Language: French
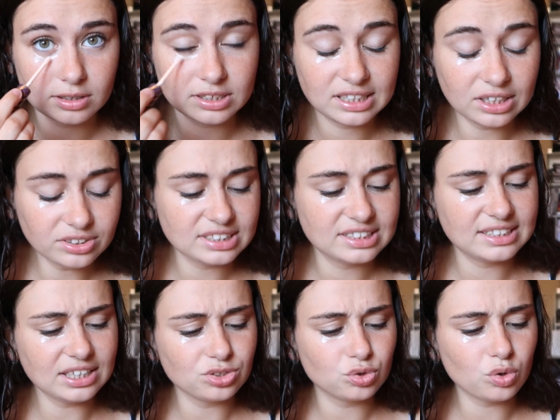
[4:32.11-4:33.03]
c'était un t
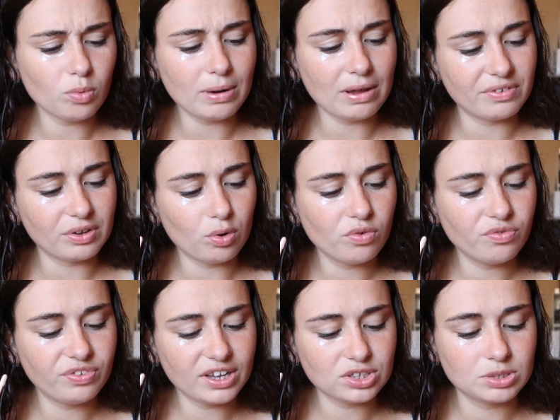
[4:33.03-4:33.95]
je crois on me l'avait
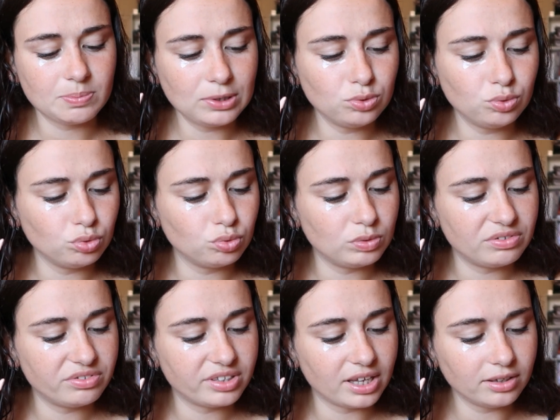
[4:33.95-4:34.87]
offert, je sais pas du tout d'où
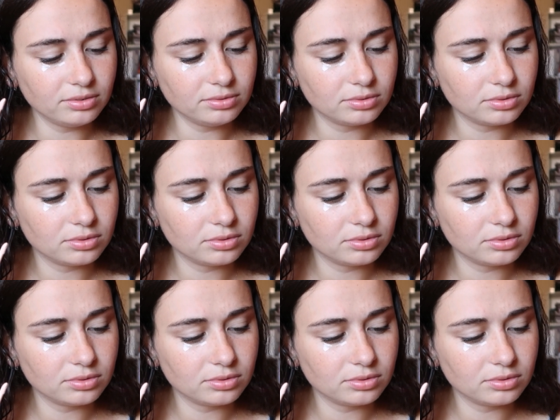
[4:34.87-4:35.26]
il vient.